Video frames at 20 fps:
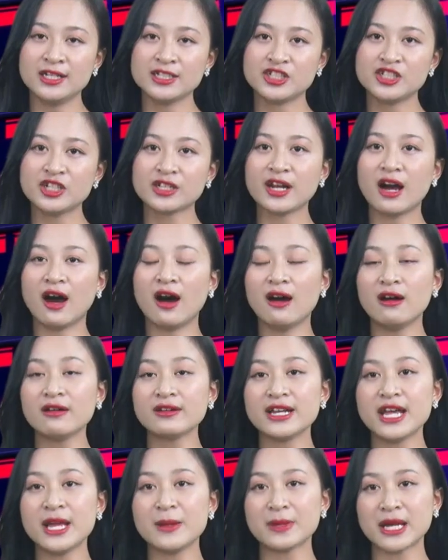Trước đó,
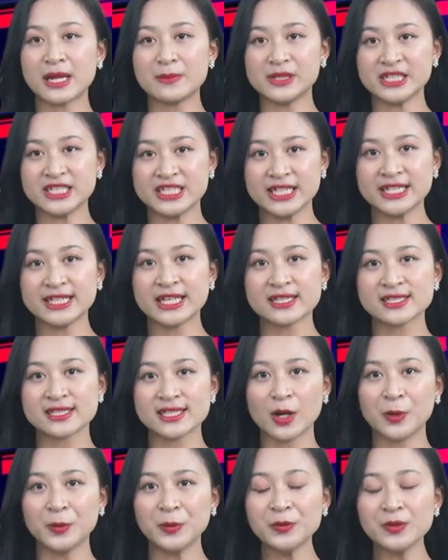đêm ngày mười chín tháng
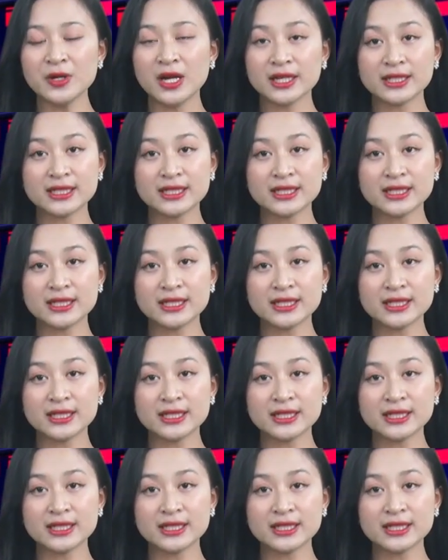sáu,